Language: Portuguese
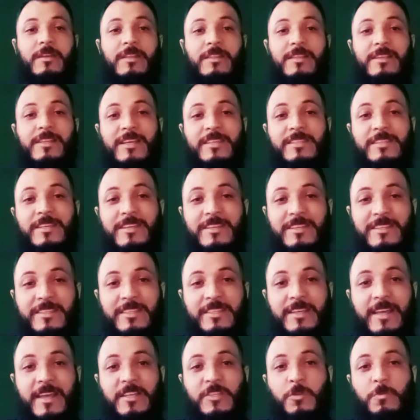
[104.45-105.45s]
e trazia
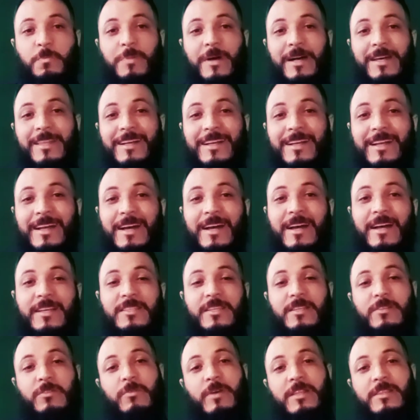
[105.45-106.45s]
incenso para a
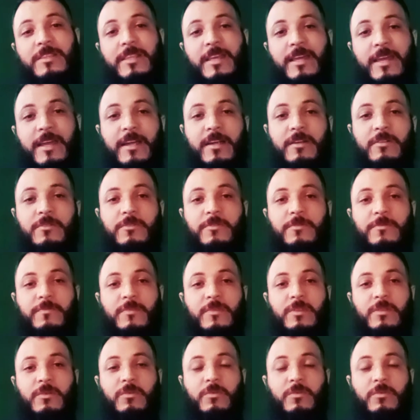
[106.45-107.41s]
casa do Eterno,